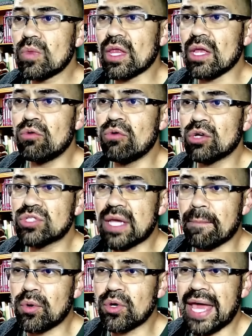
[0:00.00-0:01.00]
luego se
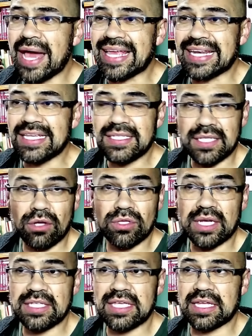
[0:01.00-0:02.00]
apoya en esta
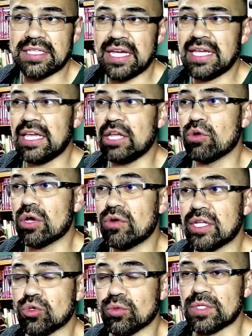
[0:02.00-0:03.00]
otra cercha y luego en la
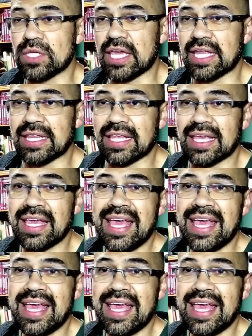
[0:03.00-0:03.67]
subsiguiente.